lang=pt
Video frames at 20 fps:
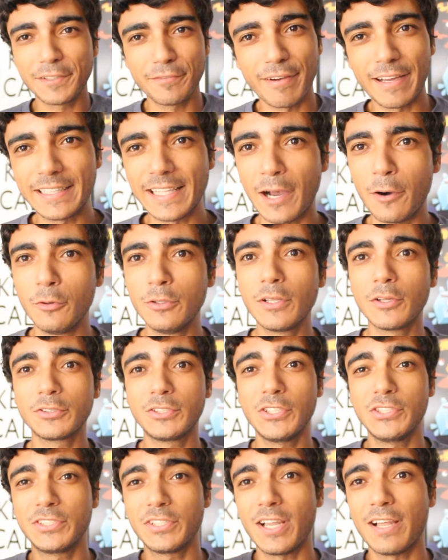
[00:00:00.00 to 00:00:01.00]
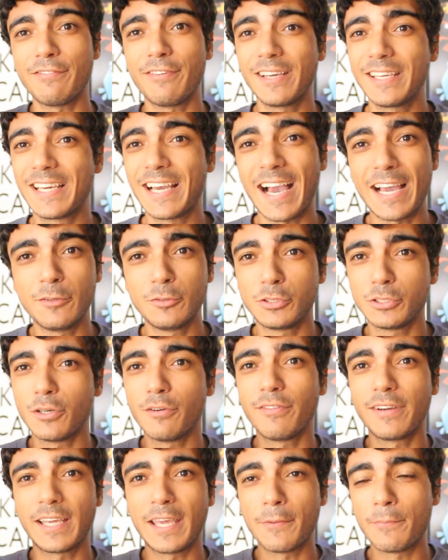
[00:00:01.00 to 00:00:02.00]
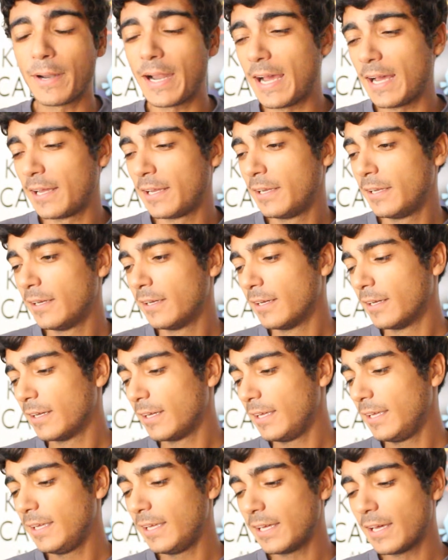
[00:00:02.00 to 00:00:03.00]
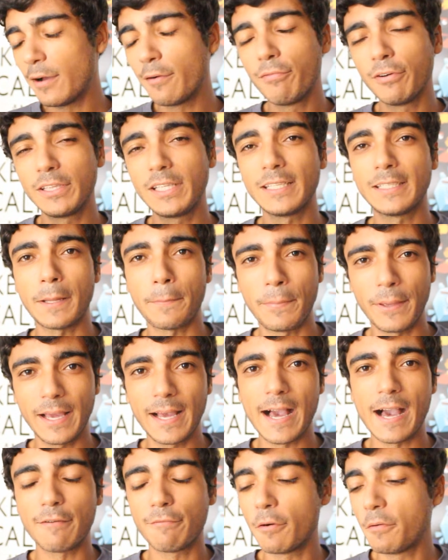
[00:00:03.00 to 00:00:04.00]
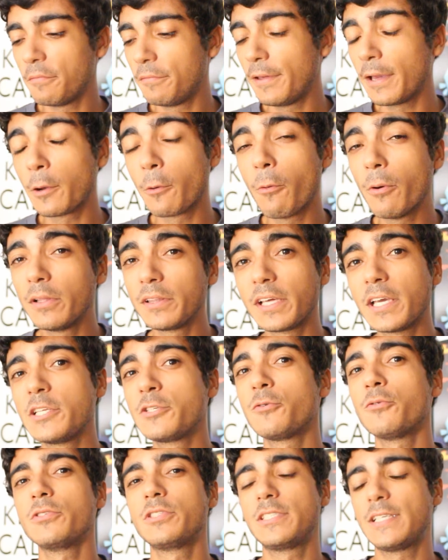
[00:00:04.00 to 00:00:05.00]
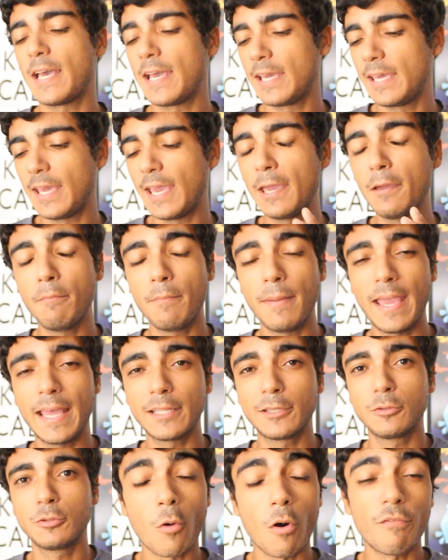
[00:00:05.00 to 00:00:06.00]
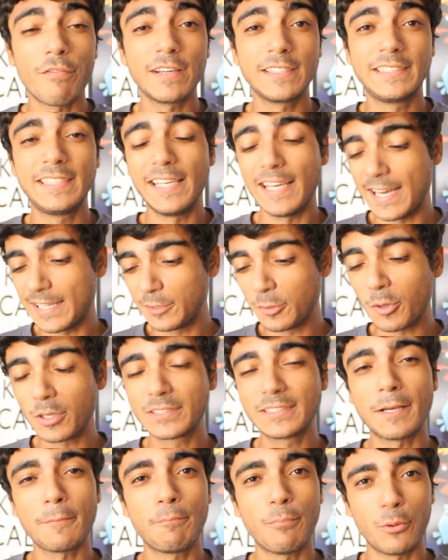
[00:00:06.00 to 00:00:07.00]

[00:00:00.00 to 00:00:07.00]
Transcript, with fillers: se vai dar ruim, não sei se o celular vai cair no chão, vai quebrar e eu vou tentar pegar. Vamos ver quanto que a gente consegue em metros, qual vai ser a nossa